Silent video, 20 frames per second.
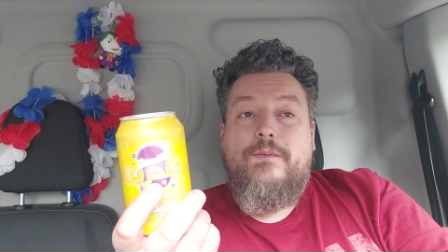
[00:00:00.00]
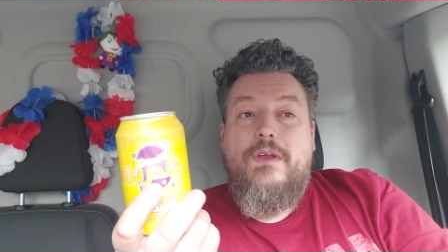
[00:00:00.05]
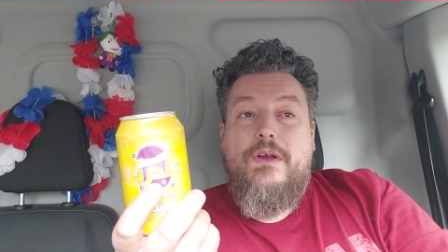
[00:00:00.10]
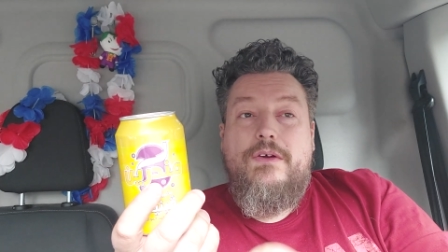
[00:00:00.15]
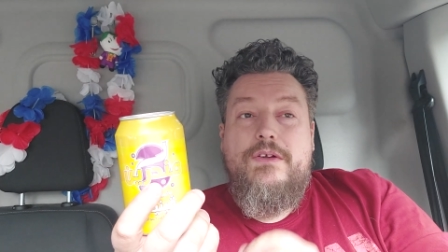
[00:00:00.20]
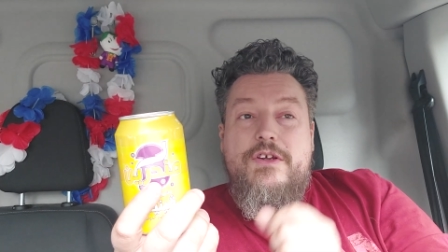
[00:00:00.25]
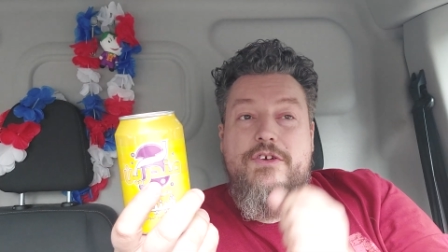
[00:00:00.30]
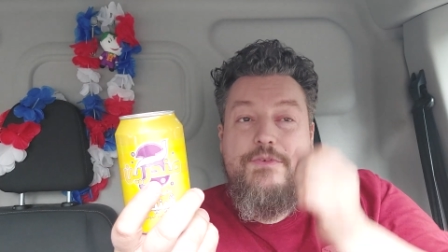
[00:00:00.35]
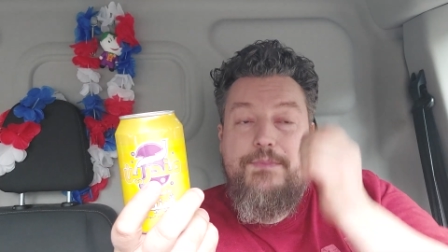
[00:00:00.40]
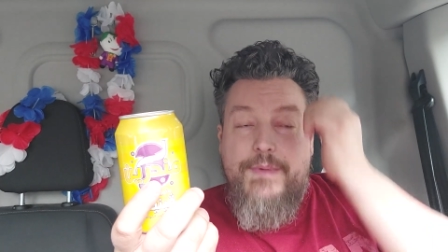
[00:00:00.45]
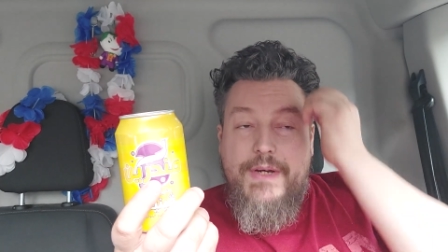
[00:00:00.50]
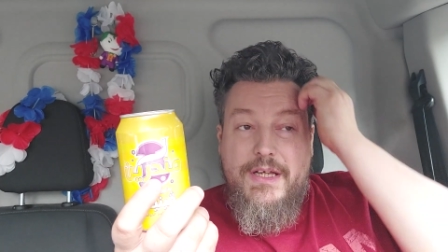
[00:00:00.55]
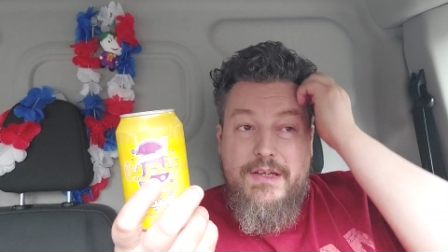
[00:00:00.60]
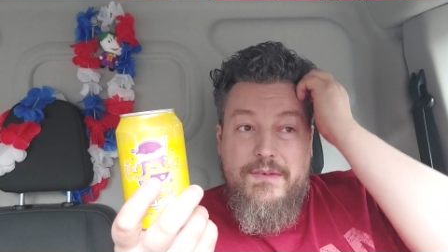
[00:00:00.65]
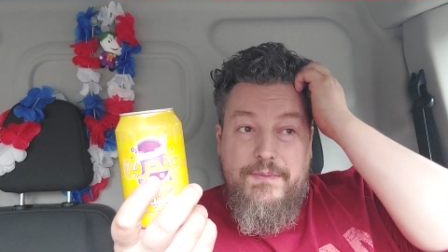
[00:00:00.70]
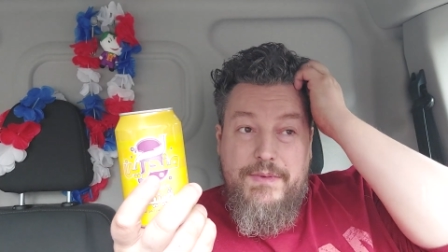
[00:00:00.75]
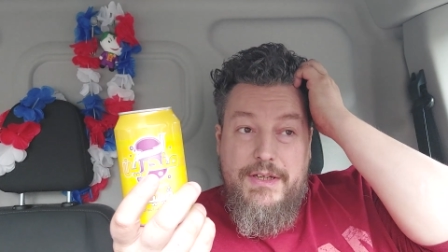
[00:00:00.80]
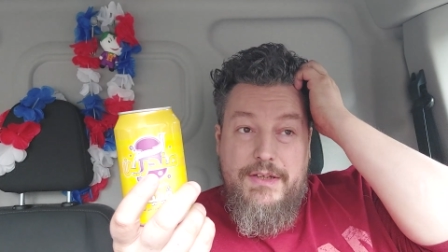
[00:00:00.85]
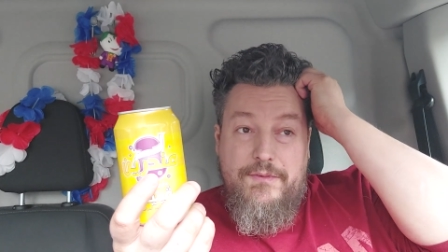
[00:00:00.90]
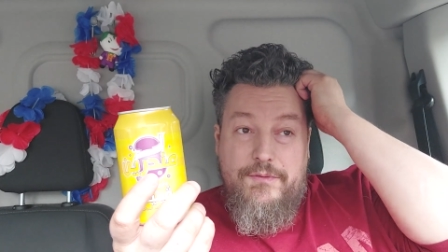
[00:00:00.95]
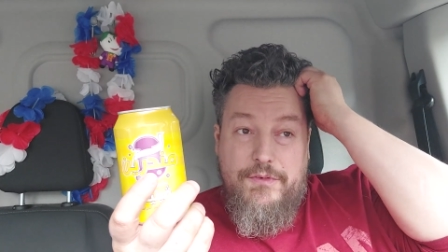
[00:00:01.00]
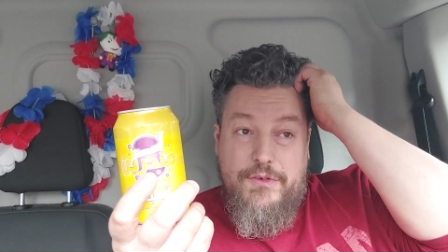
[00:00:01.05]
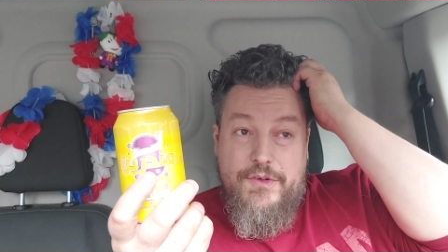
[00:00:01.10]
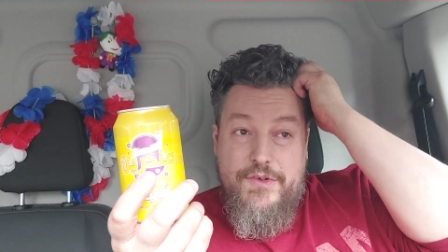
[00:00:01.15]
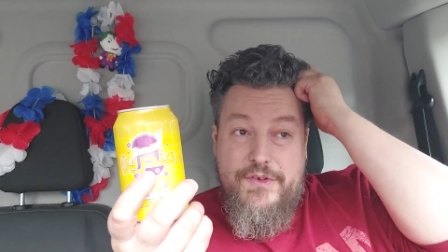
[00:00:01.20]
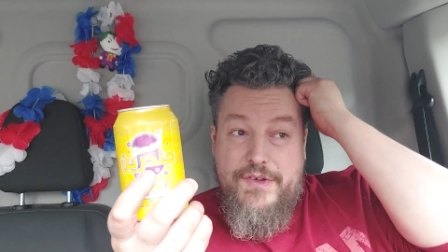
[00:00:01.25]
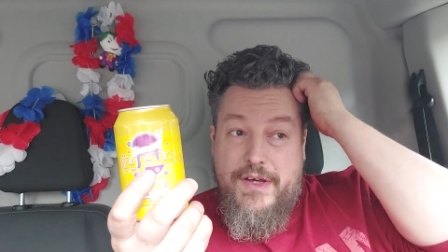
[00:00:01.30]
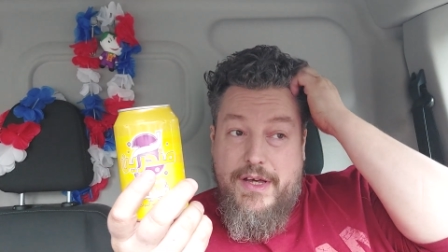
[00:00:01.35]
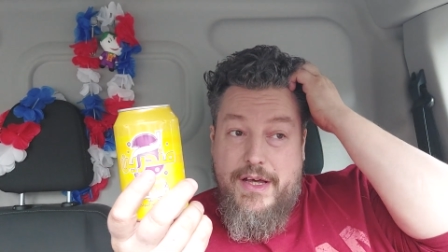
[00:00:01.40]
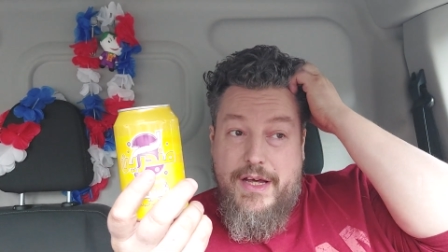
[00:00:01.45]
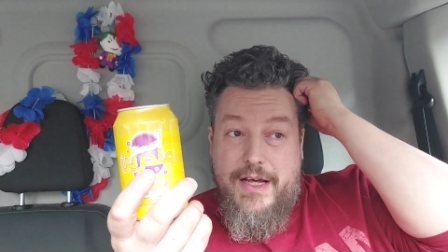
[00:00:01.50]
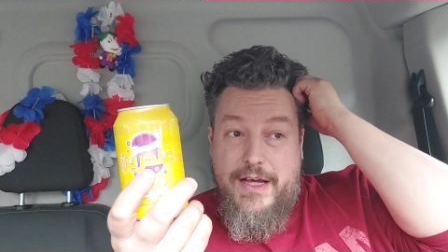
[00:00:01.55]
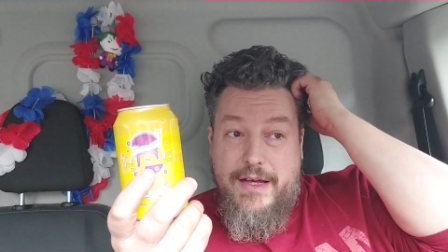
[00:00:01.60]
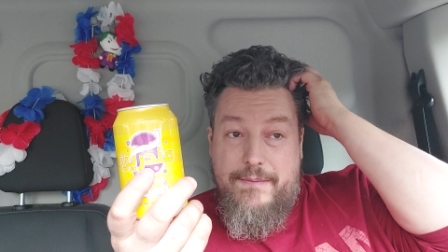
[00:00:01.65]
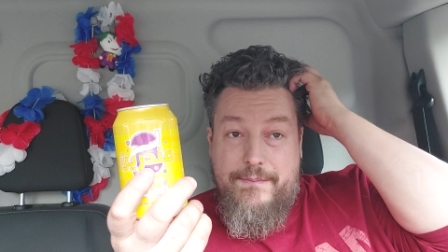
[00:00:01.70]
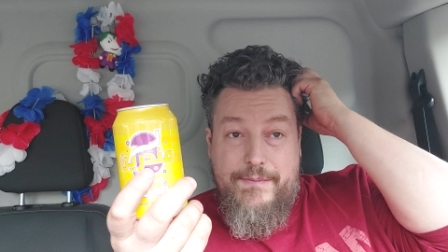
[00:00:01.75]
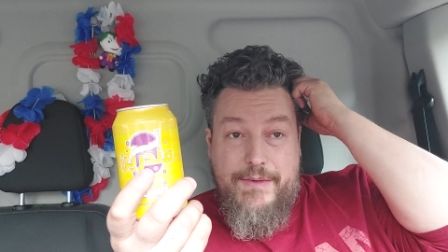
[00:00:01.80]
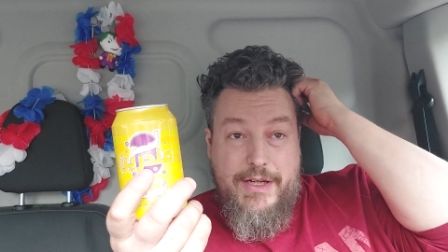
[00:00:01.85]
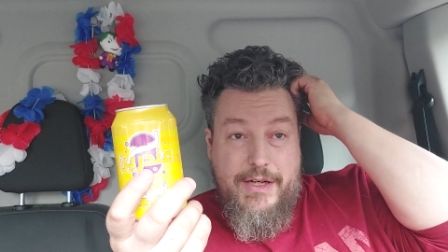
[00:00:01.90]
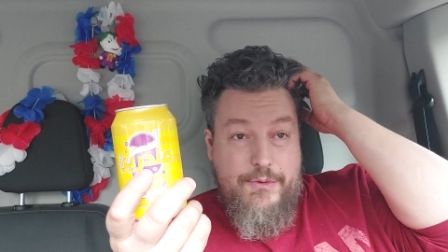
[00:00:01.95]
Und es schmeckt wie ein
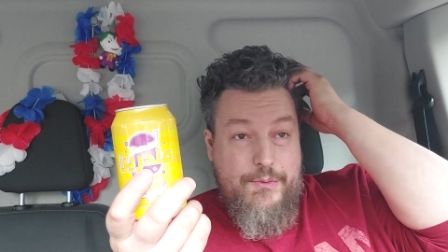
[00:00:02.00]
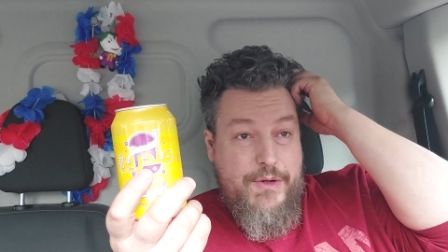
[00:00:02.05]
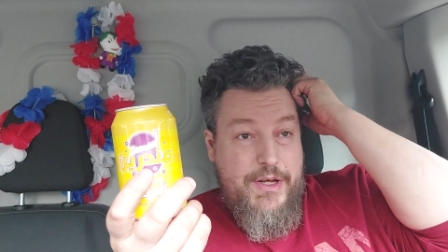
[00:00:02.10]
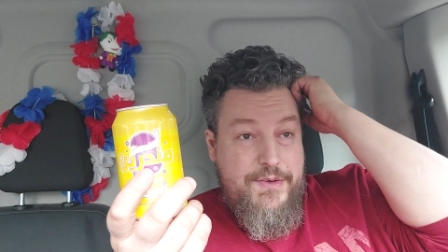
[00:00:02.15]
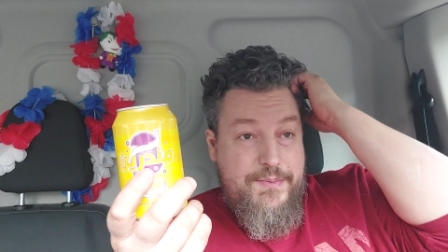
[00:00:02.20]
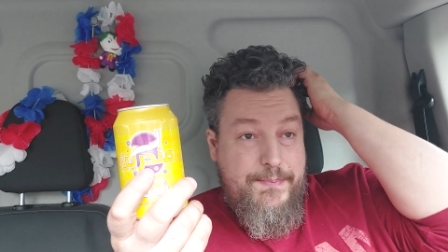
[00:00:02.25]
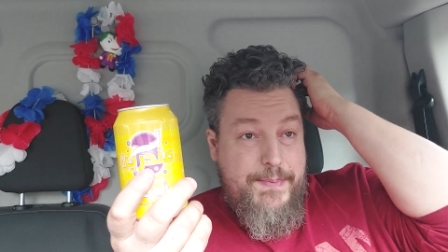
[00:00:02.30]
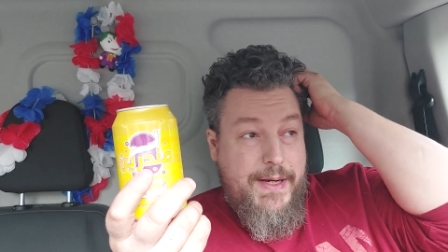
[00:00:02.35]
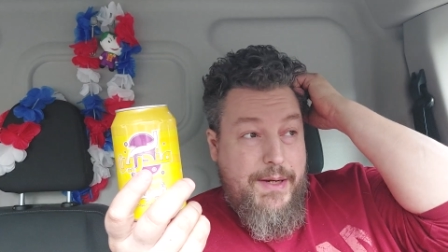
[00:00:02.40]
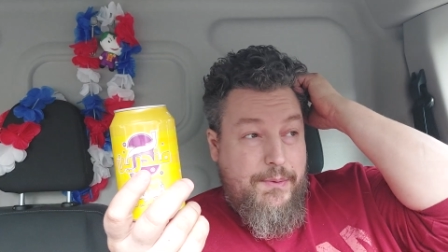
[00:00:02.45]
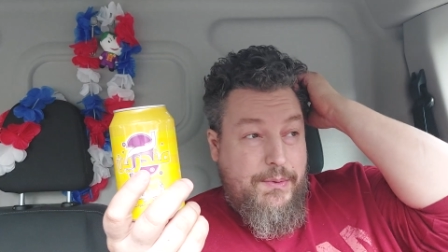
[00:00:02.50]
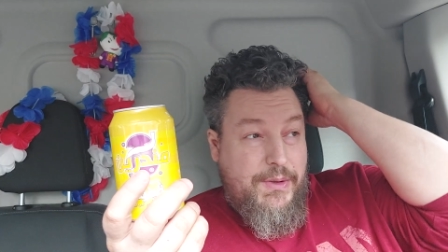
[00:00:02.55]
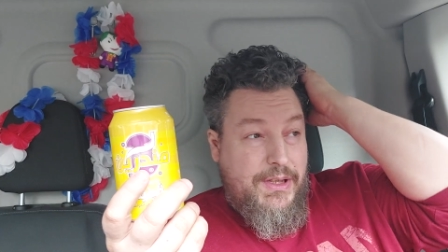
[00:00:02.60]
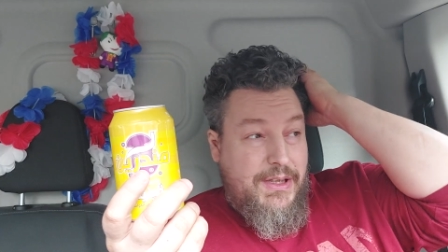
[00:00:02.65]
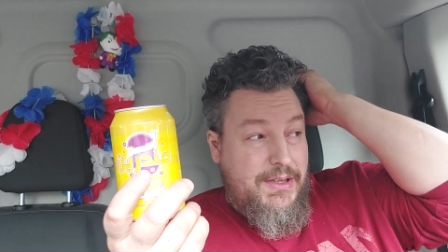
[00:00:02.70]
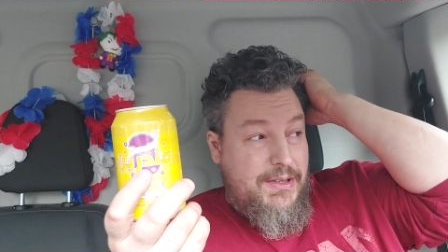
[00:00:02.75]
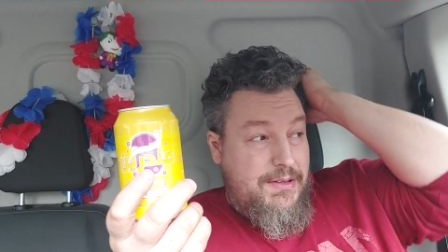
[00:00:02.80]
flüssiger ja, Raspberry.